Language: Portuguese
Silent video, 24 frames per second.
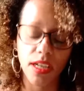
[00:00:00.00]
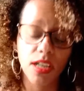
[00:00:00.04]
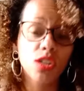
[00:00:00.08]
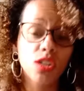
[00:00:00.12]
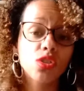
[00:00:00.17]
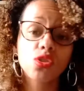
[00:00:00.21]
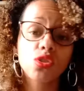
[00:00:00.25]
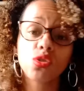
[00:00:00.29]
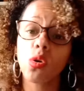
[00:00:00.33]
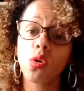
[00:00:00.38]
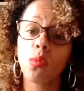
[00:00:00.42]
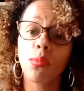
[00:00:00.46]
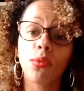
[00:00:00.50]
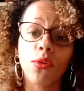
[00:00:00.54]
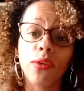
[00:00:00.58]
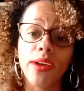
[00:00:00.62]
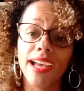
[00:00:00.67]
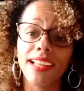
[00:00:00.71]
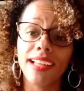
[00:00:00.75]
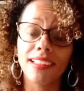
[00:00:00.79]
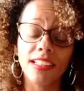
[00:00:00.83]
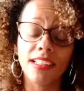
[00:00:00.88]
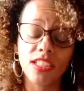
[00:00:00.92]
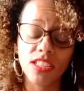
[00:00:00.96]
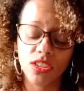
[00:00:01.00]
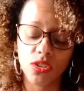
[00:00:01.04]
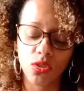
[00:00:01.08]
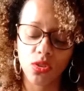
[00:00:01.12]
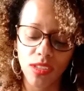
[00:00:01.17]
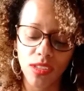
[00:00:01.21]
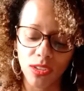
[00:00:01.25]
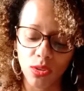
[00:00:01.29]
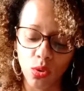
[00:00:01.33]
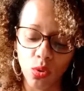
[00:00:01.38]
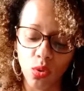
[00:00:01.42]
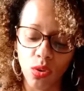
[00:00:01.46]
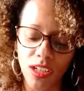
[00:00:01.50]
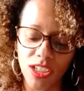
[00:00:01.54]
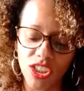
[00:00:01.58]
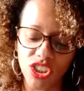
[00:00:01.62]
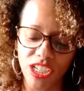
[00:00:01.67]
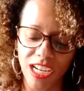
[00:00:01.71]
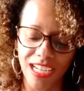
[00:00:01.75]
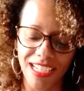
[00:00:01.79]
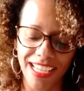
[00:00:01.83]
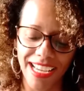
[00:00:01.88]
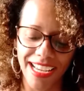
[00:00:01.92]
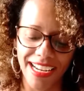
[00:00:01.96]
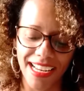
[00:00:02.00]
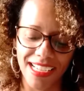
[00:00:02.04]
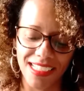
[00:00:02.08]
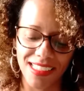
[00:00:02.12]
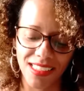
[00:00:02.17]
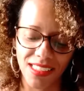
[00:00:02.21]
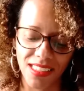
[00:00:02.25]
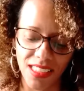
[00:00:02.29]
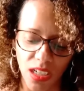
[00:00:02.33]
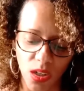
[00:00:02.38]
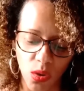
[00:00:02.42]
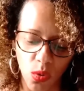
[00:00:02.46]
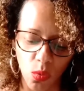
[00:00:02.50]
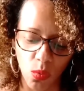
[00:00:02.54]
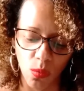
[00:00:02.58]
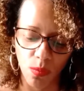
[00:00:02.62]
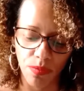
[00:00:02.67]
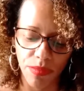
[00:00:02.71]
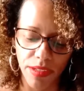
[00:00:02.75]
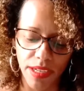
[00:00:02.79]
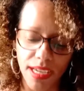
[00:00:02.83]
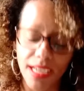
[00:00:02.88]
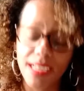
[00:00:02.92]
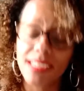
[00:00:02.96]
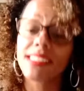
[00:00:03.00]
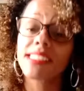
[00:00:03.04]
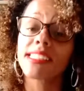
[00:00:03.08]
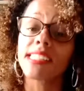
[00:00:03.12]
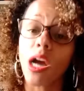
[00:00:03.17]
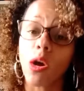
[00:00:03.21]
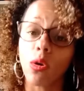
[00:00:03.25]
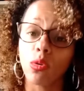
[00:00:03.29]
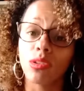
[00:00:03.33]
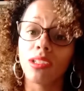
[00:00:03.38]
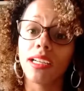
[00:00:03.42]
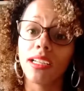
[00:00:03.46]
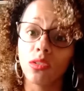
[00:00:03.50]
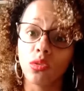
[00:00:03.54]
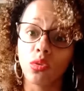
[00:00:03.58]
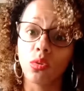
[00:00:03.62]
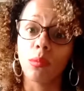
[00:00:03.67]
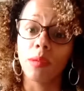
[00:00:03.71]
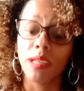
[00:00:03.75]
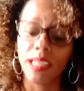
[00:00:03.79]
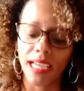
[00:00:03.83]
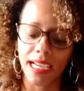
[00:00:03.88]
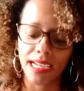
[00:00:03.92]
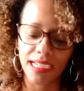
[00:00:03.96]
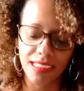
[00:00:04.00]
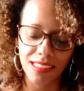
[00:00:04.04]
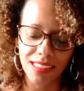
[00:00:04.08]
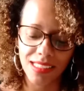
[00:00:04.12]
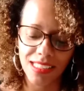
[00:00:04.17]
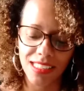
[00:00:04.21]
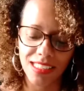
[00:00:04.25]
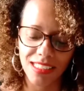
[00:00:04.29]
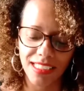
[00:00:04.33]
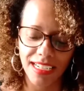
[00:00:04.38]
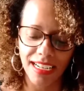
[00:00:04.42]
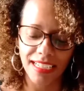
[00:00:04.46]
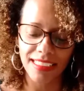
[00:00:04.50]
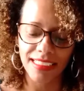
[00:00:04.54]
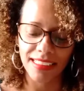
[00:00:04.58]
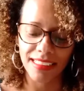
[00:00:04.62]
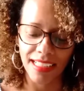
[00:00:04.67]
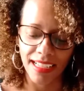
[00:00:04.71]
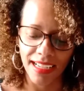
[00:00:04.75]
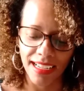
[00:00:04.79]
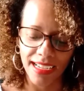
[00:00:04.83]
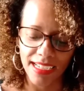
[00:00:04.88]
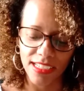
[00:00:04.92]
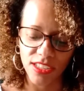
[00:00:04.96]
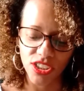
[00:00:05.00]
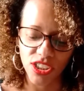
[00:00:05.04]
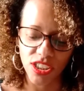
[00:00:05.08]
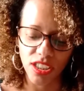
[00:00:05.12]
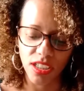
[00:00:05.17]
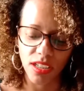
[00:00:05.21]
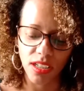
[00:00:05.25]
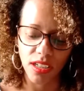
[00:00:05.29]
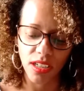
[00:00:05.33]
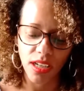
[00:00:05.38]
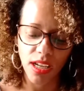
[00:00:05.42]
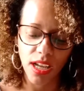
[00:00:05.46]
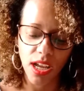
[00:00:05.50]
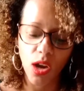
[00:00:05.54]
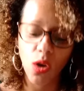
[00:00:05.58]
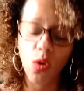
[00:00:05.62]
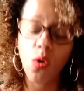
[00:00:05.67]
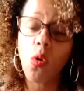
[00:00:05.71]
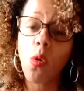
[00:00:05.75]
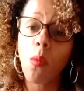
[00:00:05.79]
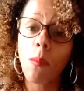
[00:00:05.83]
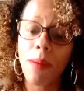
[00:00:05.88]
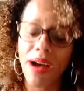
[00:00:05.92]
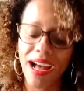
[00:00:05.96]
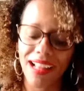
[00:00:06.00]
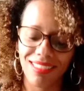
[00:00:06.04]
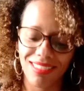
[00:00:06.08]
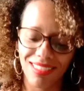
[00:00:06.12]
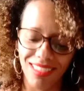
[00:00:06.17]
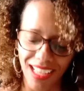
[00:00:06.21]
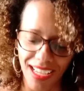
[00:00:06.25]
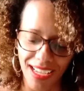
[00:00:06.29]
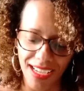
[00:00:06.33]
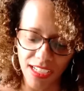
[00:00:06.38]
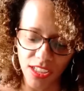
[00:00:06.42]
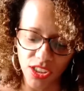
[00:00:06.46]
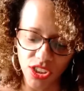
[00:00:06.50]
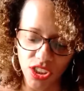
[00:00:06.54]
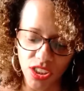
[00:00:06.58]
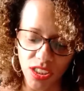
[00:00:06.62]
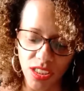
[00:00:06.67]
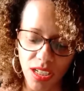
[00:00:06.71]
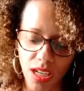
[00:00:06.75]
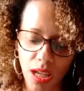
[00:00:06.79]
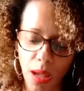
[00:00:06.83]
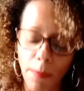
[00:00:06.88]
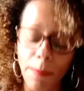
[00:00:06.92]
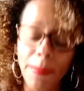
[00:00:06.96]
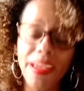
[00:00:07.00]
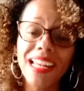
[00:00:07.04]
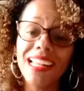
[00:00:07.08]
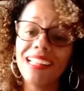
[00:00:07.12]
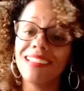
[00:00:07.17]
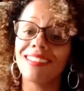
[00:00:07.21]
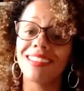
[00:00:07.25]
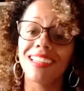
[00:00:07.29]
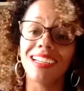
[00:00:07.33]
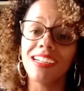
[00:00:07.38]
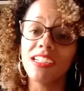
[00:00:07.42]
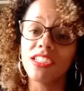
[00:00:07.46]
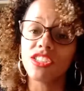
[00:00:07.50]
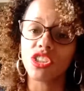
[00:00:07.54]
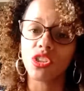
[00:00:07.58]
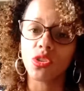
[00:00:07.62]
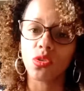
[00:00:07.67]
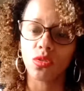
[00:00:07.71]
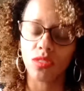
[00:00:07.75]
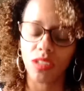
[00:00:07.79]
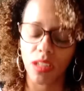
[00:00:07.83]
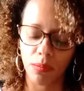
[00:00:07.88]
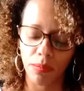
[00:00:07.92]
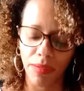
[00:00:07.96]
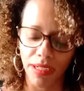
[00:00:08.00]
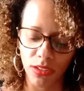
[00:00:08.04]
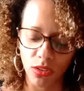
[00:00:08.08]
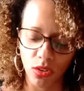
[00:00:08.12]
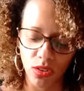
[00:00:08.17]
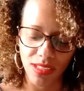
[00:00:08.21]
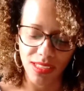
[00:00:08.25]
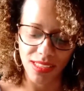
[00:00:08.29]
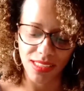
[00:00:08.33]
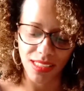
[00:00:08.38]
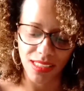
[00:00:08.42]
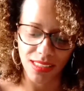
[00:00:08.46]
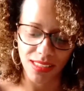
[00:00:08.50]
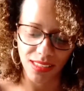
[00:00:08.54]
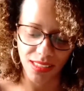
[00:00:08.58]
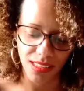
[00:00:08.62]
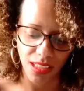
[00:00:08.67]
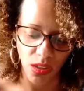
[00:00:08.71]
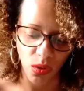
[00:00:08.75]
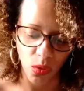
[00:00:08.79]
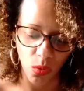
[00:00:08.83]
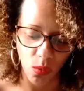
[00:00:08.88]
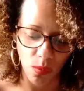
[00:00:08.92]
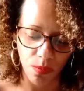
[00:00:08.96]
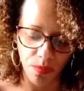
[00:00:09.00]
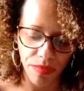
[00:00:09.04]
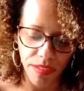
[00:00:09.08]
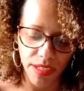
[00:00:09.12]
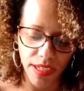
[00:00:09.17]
Sou poeta destruidora de alienação, saudando minha ancestralidade, combatente, militante contra a padronização,